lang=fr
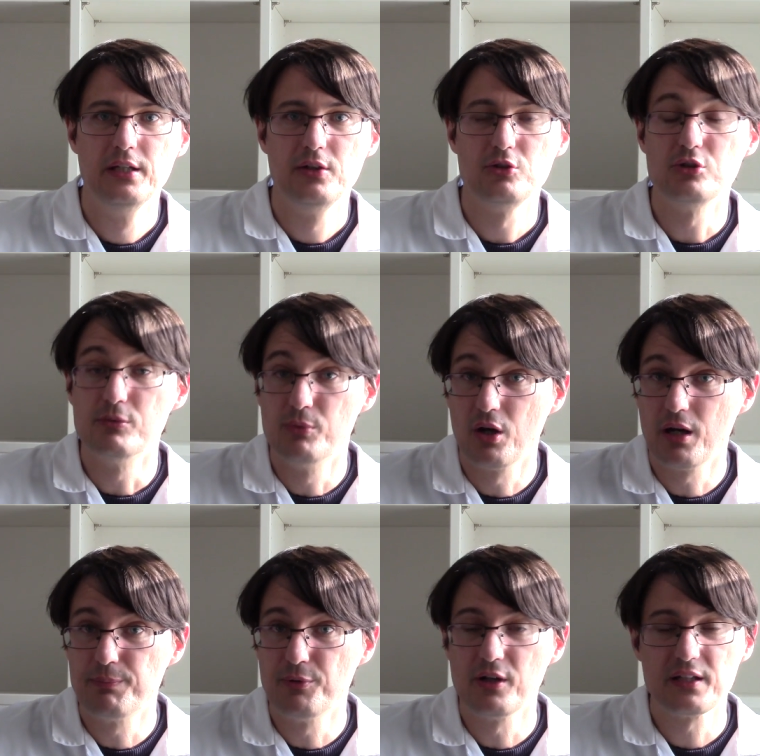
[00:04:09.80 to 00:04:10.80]
de mon
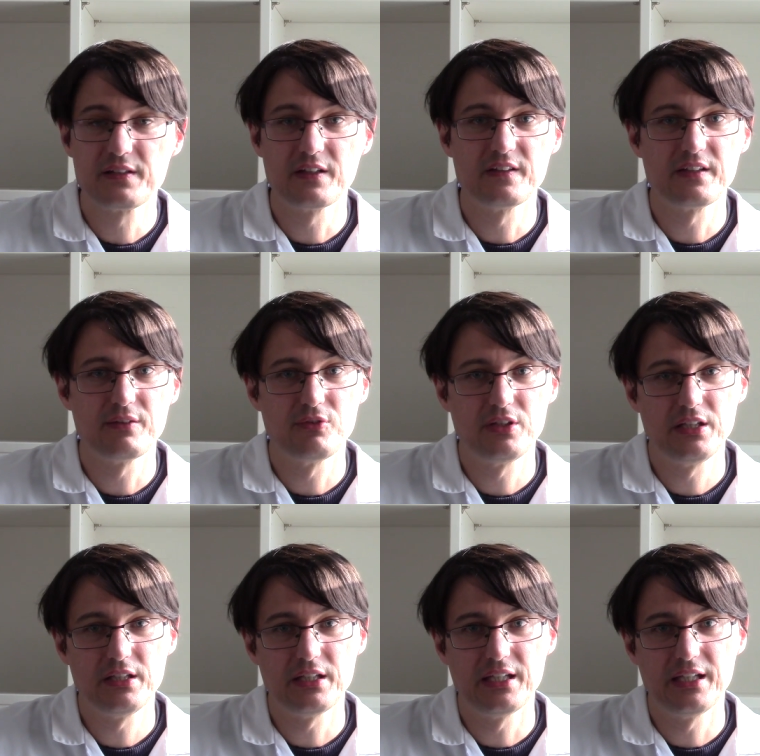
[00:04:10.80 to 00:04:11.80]
rapport à Science
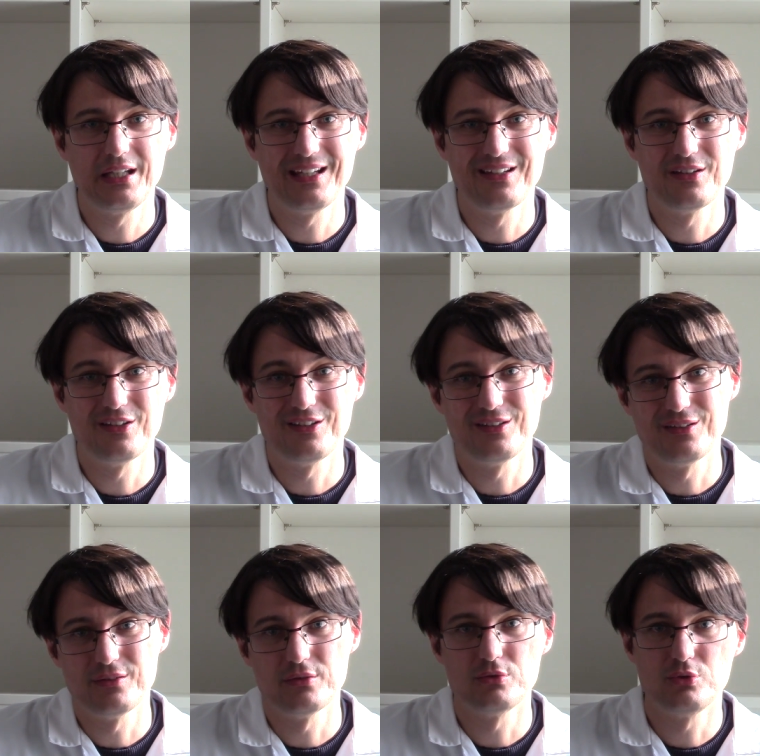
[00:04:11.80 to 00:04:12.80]
vie et euh,